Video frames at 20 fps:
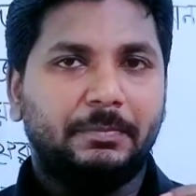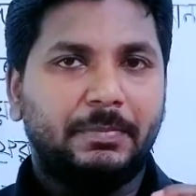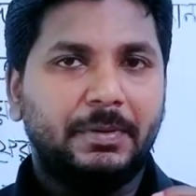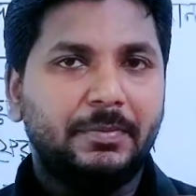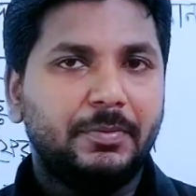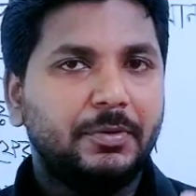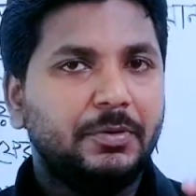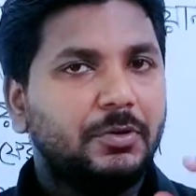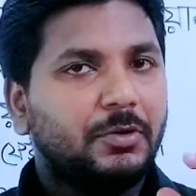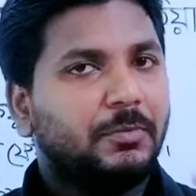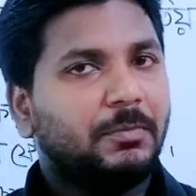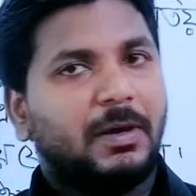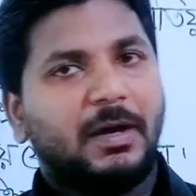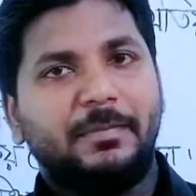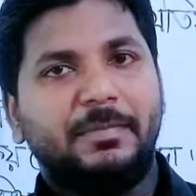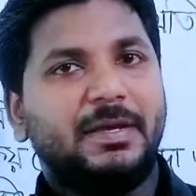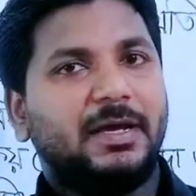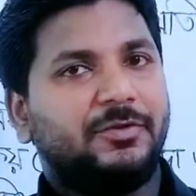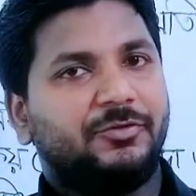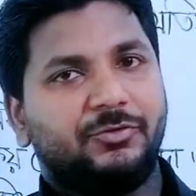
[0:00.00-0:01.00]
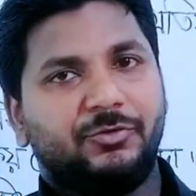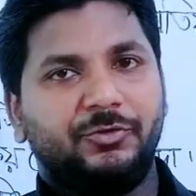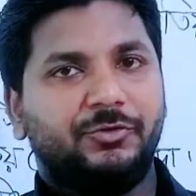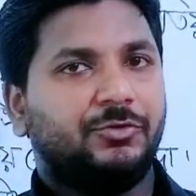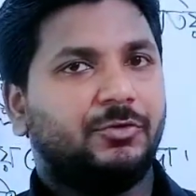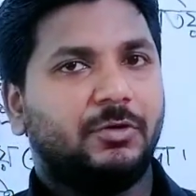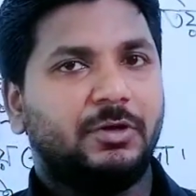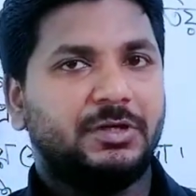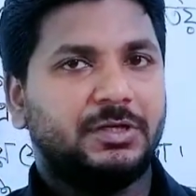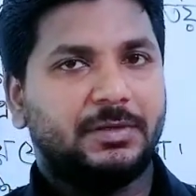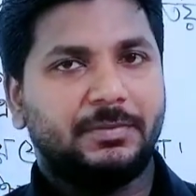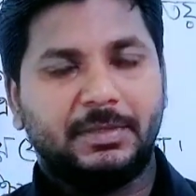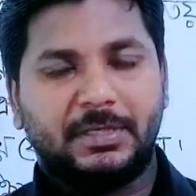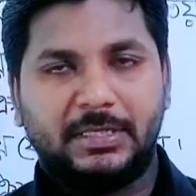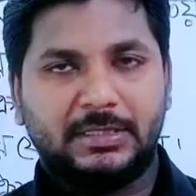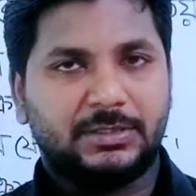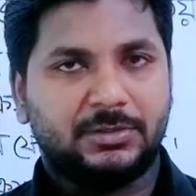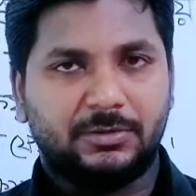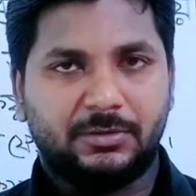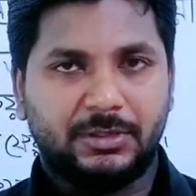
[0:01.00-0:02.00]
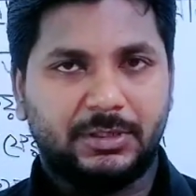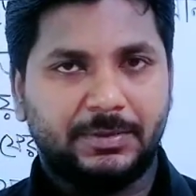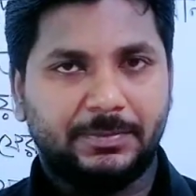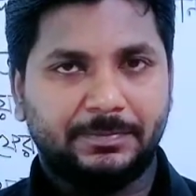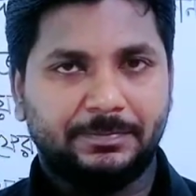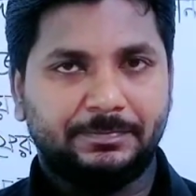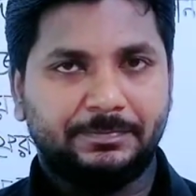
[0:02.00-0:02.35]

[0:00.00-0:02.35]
বিভিন্নভাবে আশ্রয়স্থল হিসাবে কাজ করে